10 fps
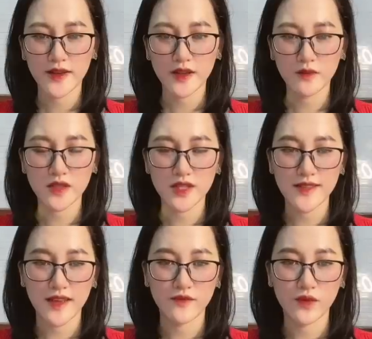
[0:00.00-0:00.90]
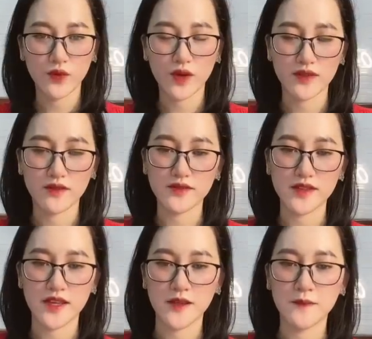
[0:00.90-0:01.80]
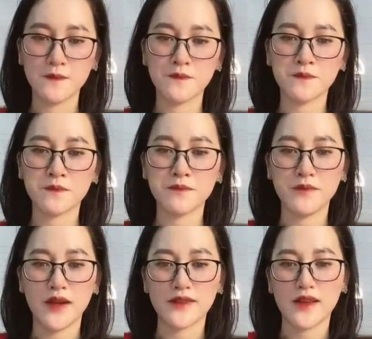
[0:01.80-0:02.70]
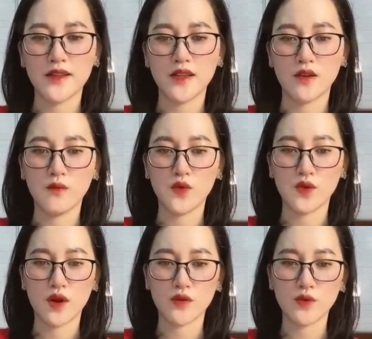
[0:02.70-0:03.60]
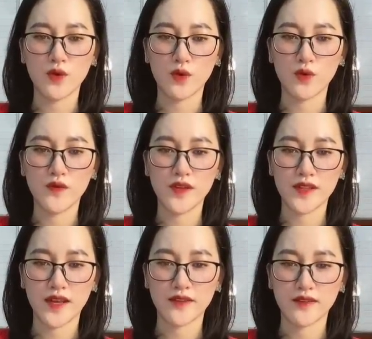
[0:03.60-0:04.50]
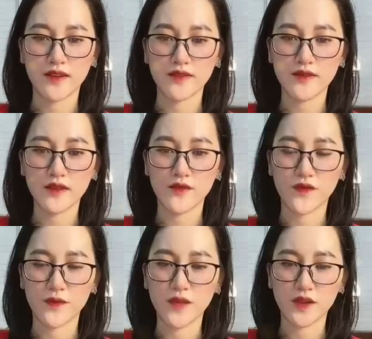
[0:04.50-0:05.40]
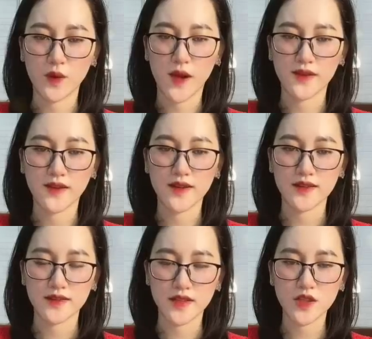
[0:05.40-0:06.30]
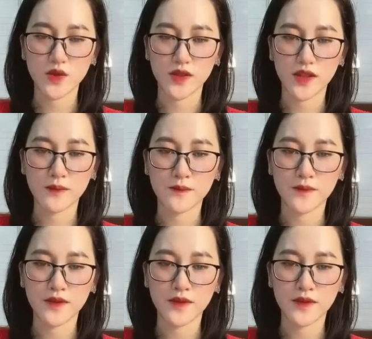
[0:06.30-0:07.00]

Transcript: Thậm chí sản phụ cần những gì Bàn tay thiếu một ngón của cố vị thành Ấn từng phím điện thoại Rất chuyên tâm